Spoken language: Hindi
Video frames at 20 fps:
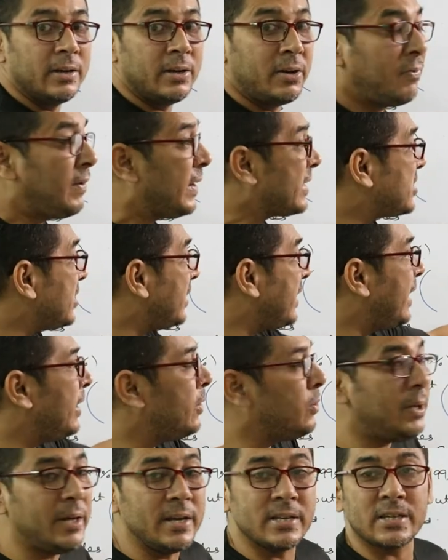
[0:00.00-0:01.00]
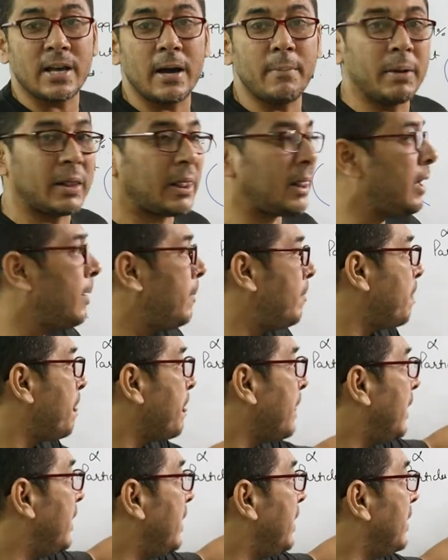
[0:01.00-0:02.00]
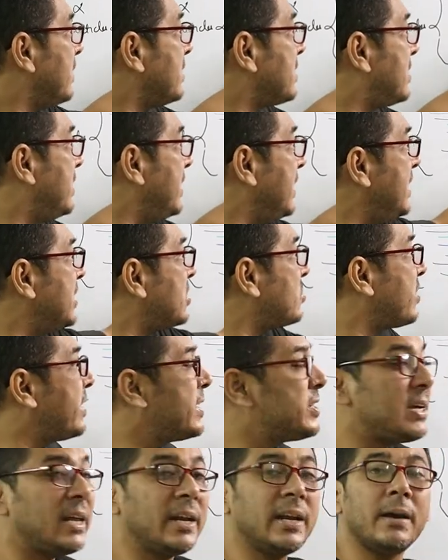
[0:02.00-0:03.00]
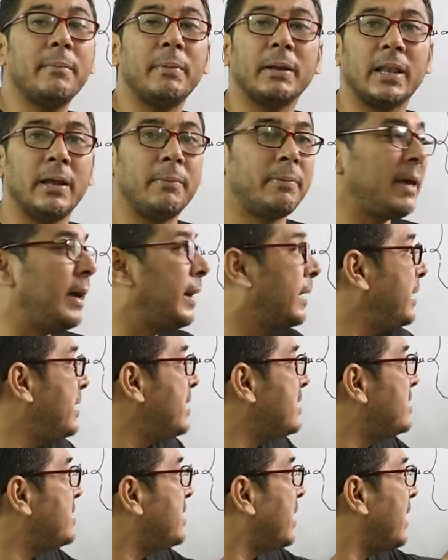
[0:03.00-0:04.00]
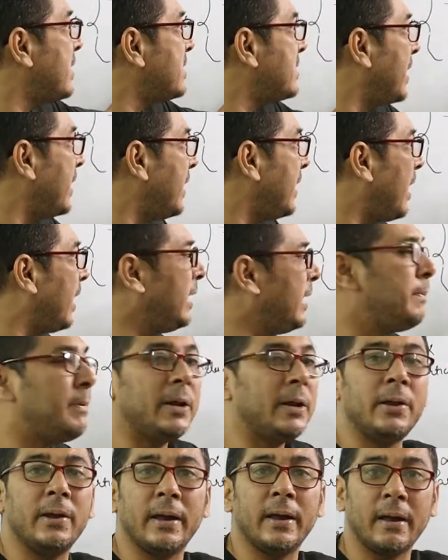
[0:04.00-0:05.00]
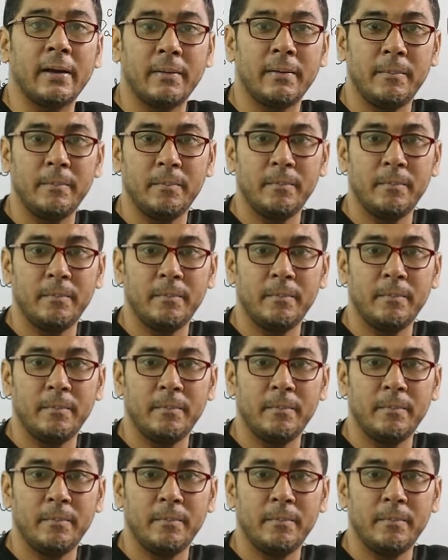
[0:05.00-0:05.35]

डिफ्लेक्शन नहीं हुई इसका मतलब सीधी स्ट्रेट जाने का मतलब क्या कि जगह सारी खाली पड़ी है